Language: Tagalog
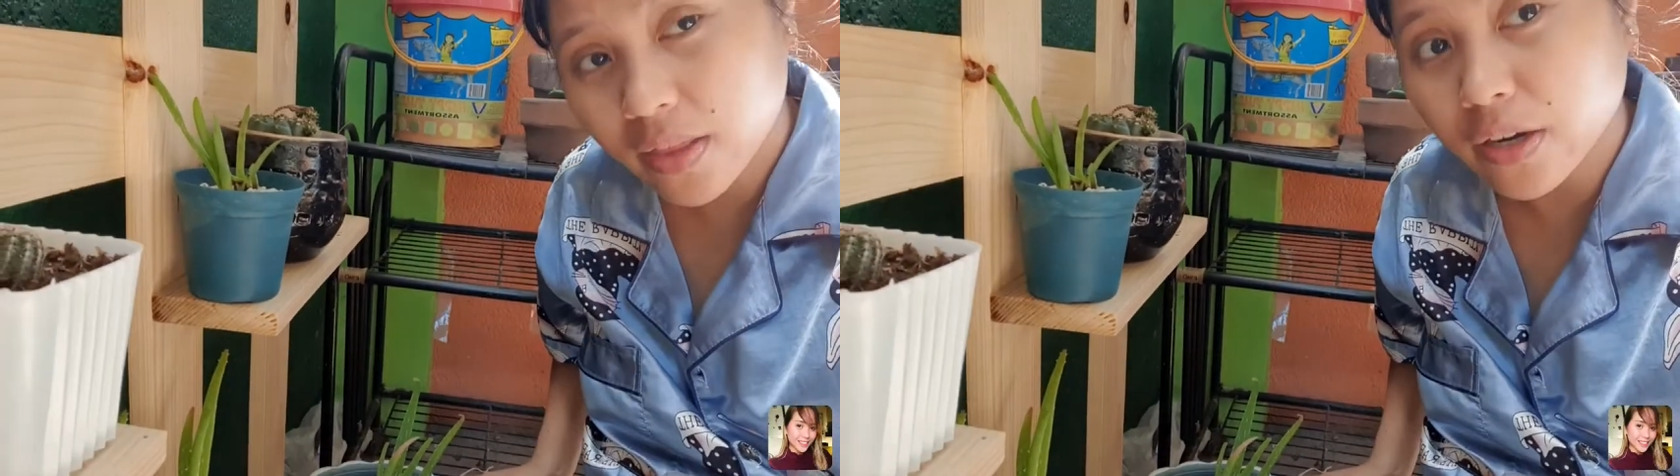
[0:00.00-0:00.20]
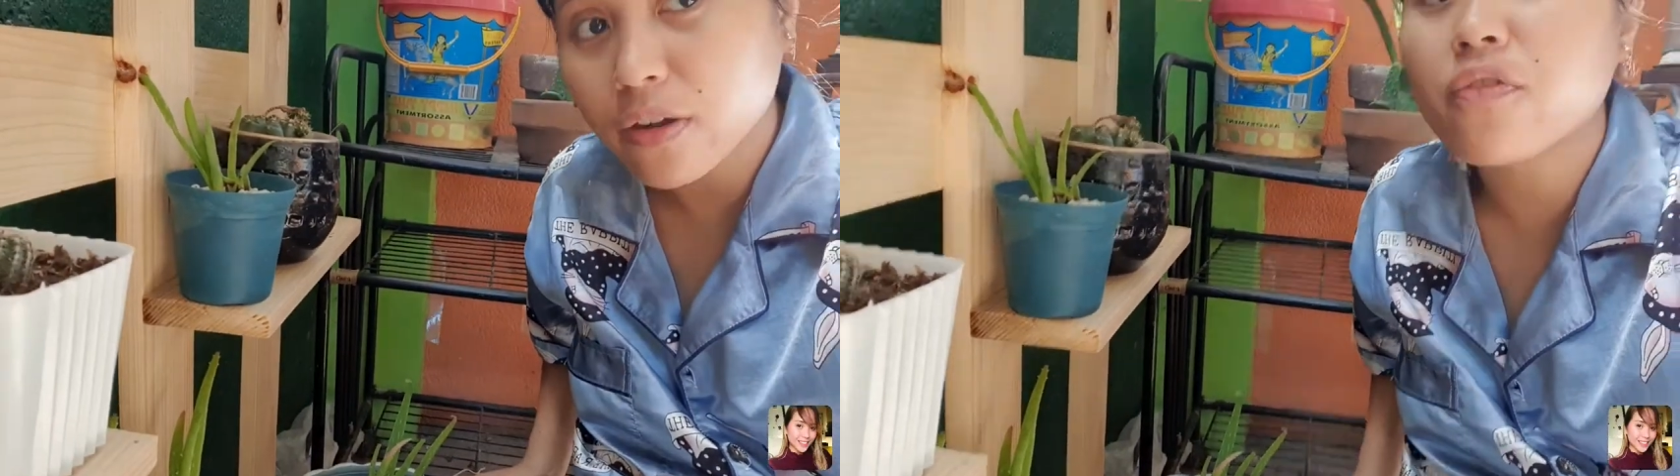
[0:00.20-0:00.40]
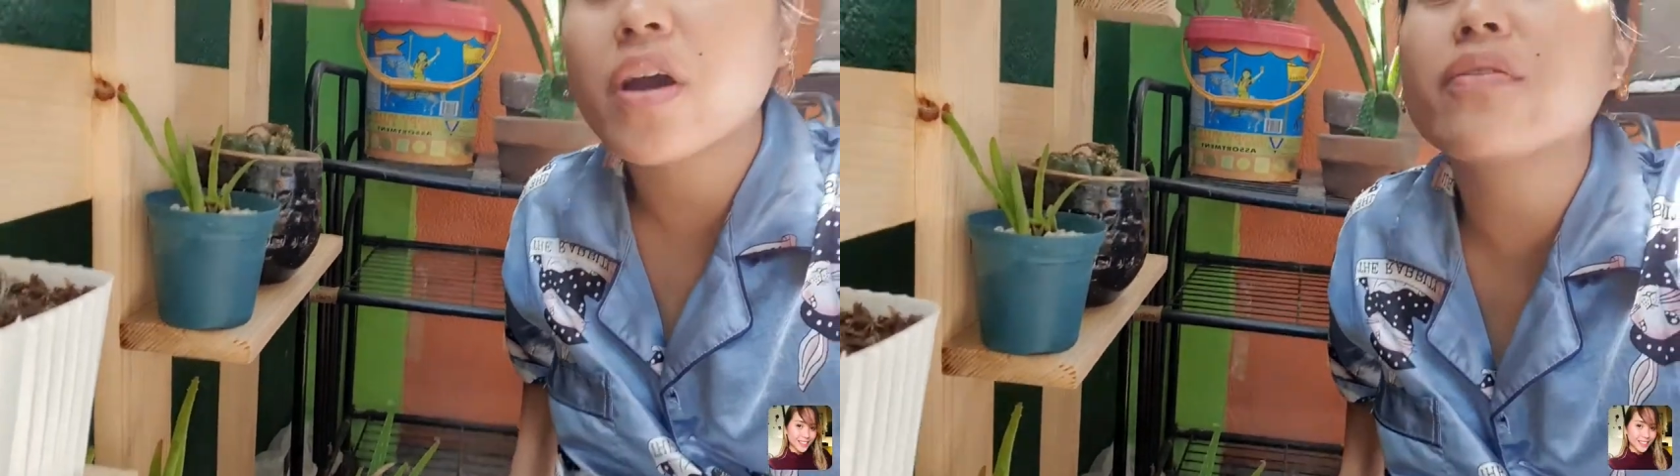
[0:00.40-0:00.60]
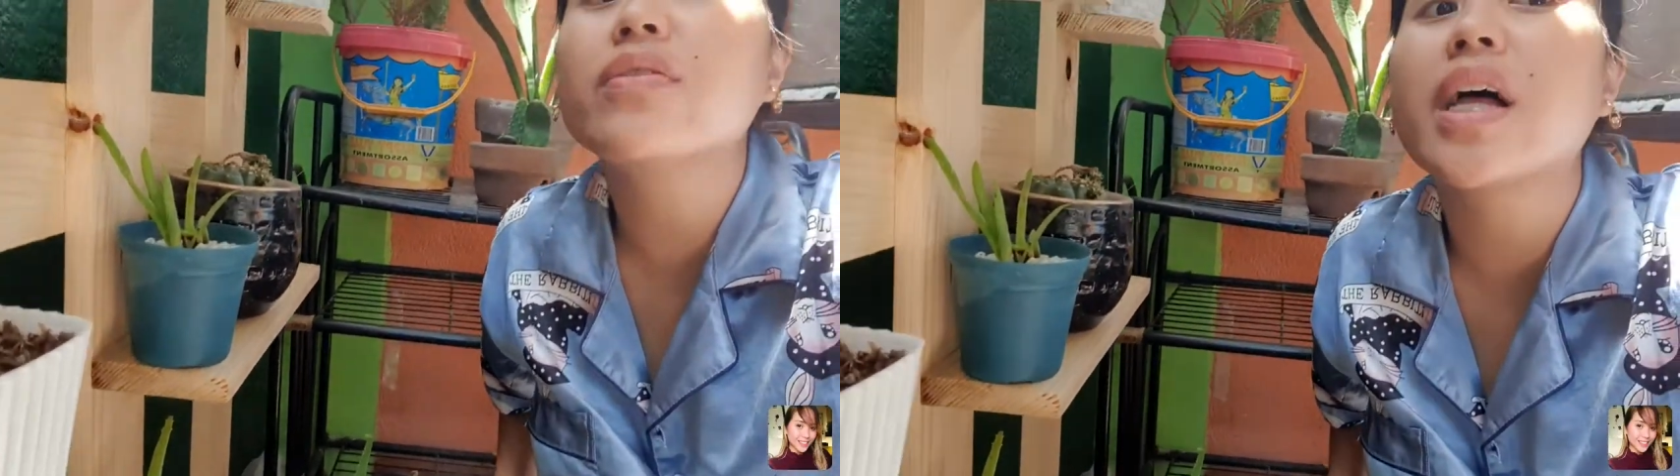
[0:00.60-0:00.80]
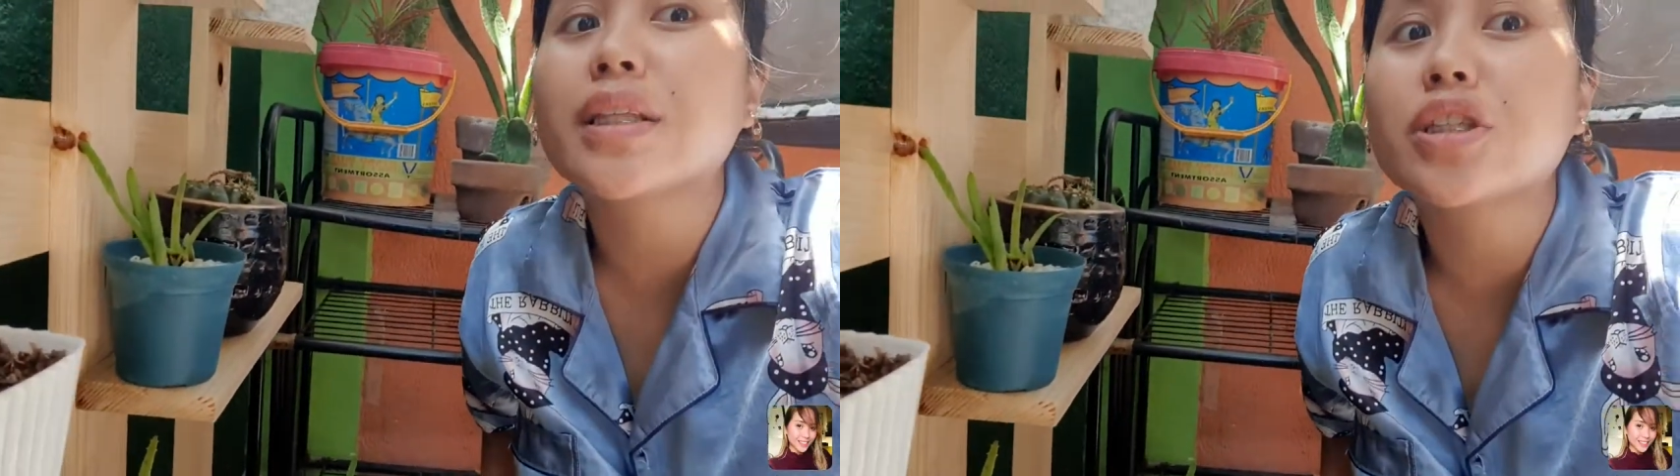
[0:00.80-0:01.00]
Na-revive
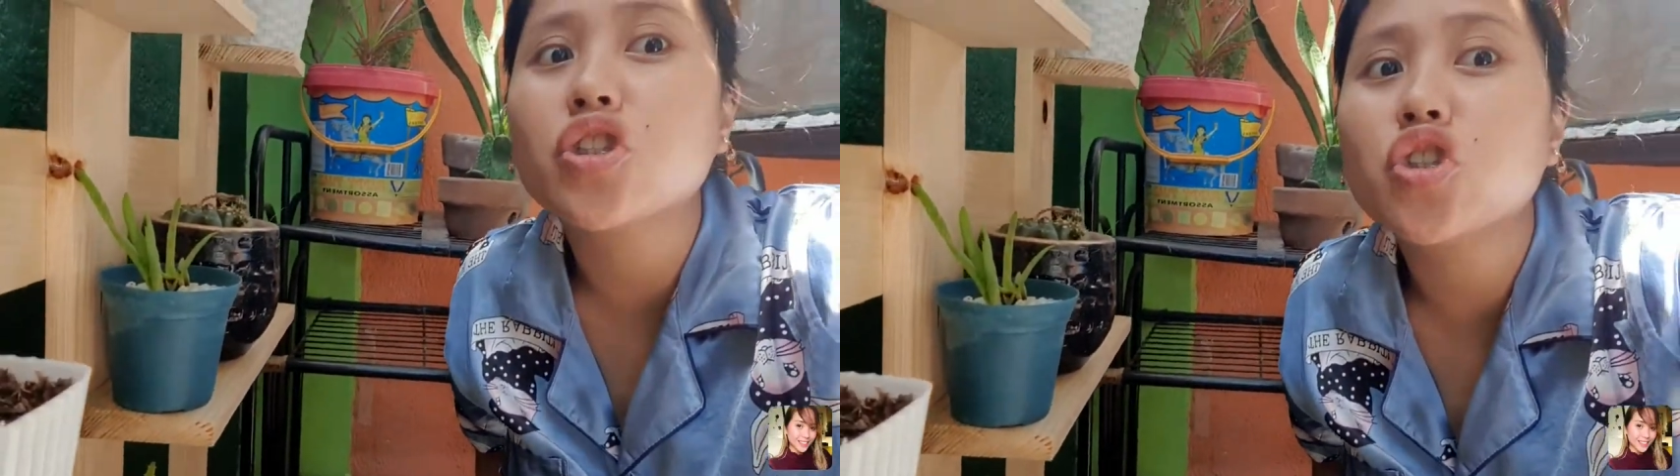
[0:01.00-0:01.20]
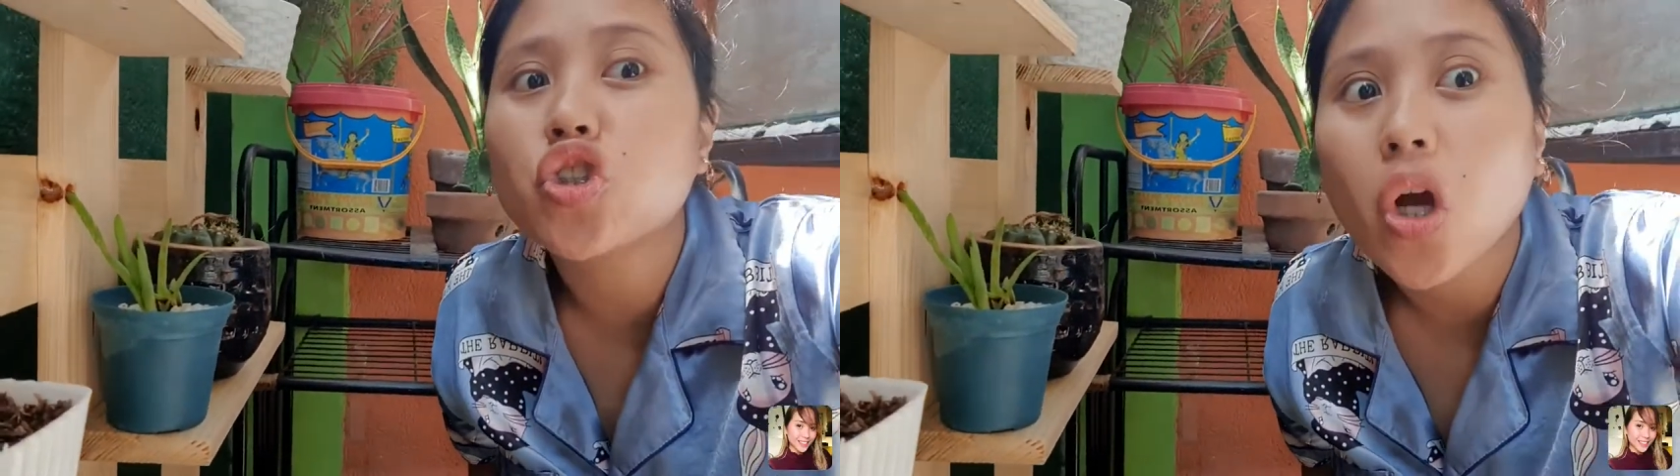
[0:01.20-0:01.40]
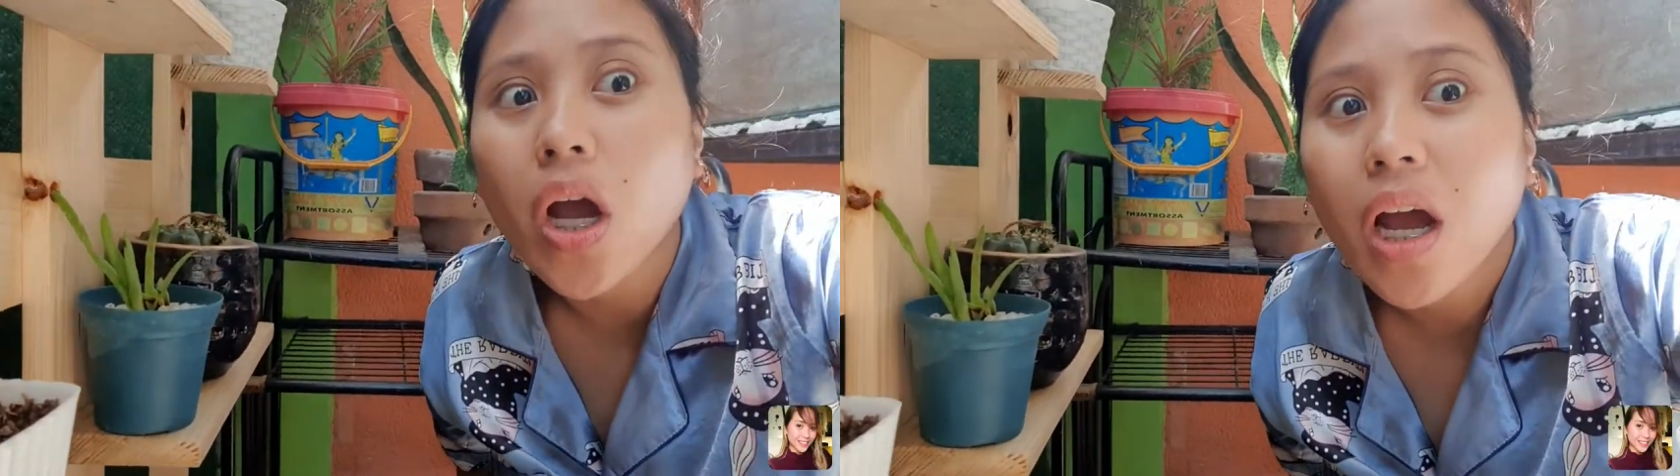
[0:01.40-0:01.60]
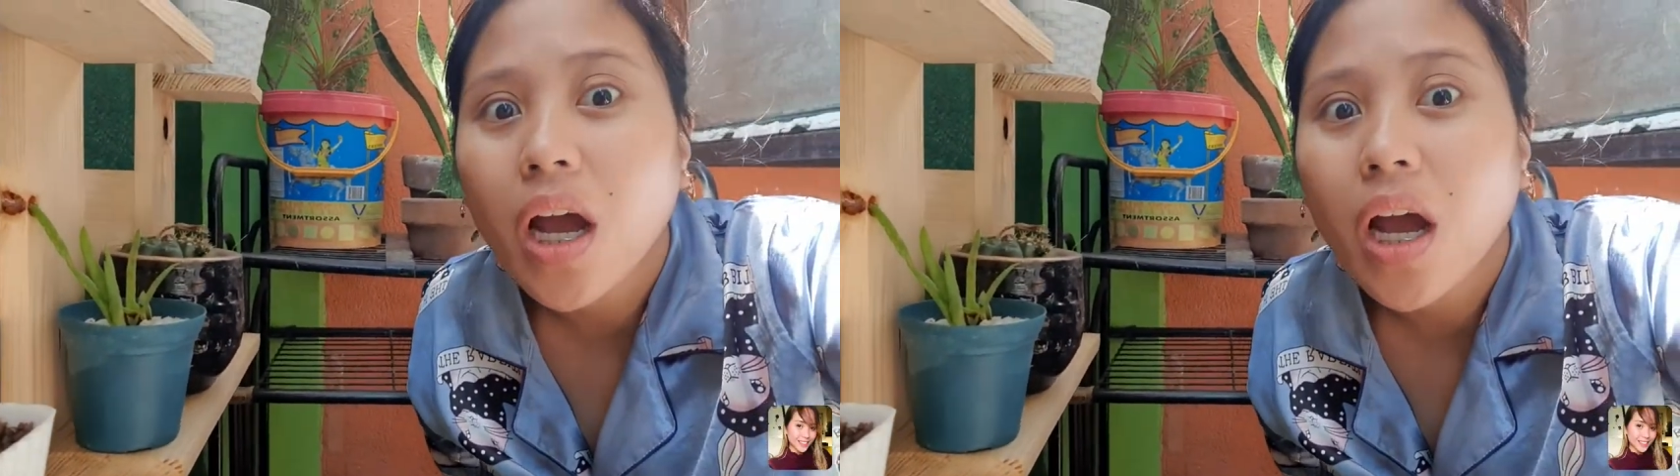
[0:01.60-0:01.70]
natin siya